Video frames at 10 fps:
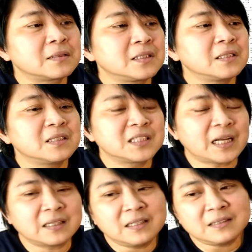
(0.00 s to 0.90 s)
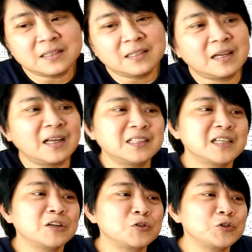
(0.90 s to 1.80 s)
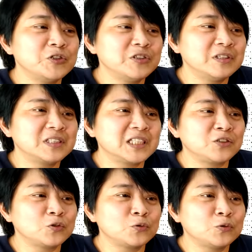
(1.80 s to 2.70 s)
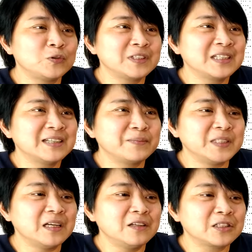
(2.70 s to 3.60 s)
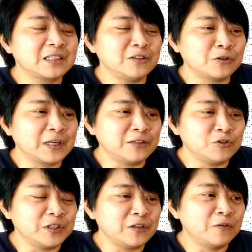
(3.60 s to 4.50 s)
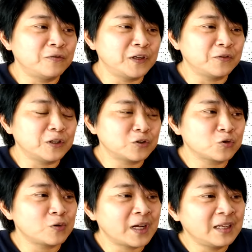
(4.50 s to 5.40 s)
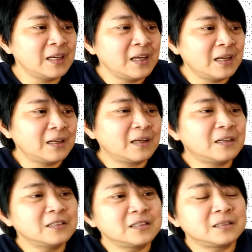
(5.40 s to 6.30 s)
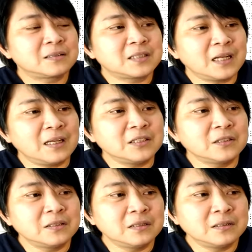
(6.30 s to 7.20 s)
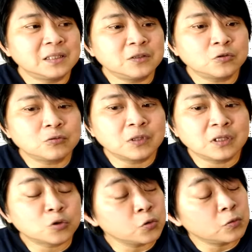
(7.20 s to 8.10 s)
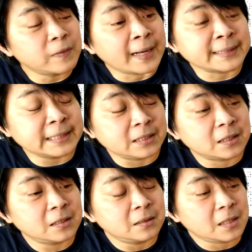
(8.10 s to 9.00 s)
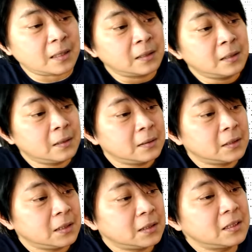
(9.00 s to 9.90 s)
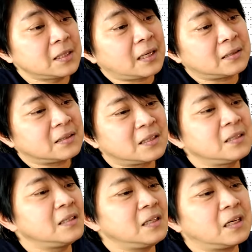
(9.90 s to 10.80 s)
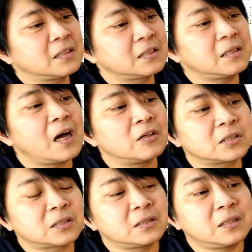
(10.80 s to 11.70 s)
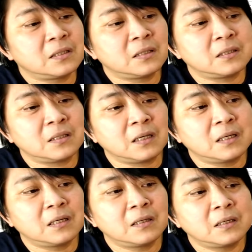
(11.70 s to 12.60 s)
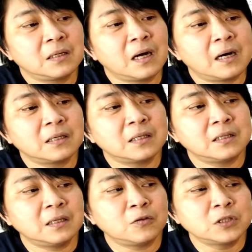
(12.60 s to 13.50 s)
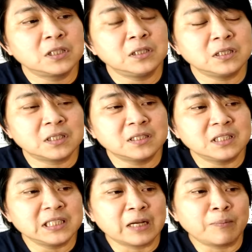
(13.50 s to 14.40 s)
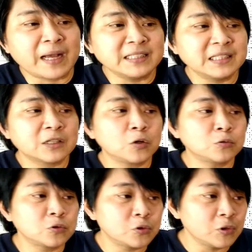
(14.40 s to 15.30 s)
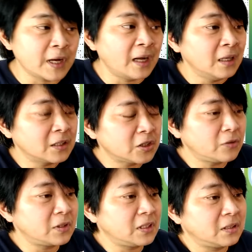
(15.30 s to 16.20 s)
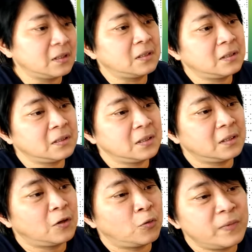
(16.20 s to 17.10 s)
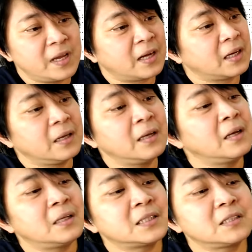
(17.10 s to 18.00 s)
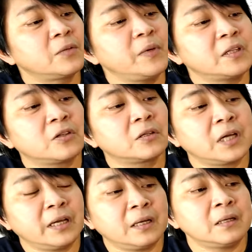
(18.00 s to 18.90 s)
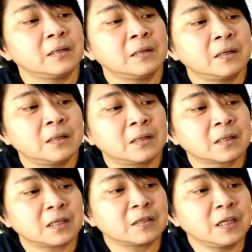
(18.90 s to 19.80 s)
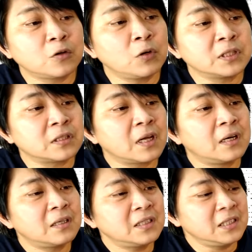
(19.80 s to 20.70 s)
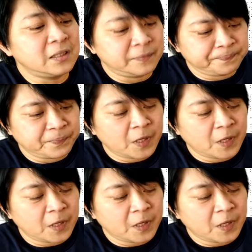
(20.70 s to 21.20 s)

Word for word: 这个赏樱真的还是要去京都，比较有感觉那种氛围出来。然后再来就是京都的厨房井市场，井市场真的你要吃好吃的，你要喝好喝的，或者你甚至想买一些工具啊、送人的那些欧米亚给，在这边都可以，都可以逛得到，而且。